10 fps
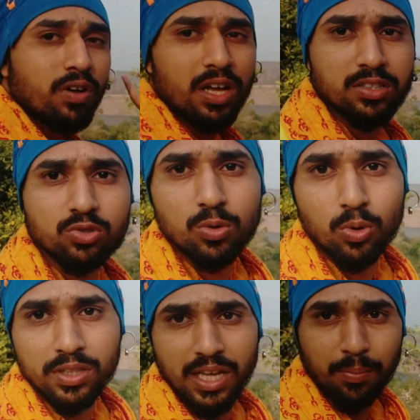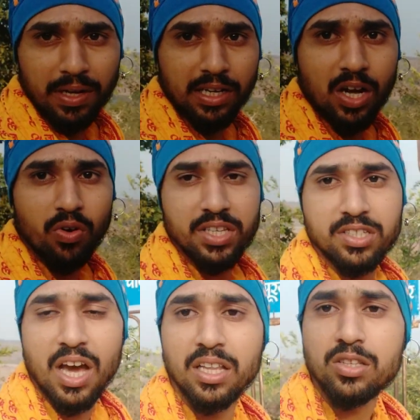द्वार जिसको बोलते हैं यहाँ पर लिखा हुआ है
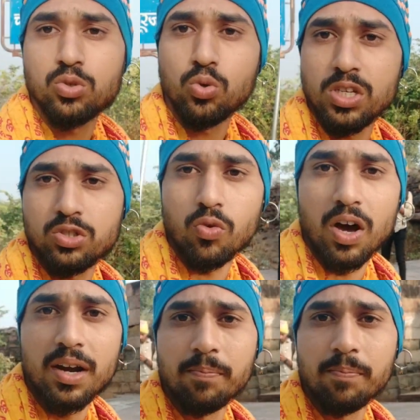चांद सूरज द्वार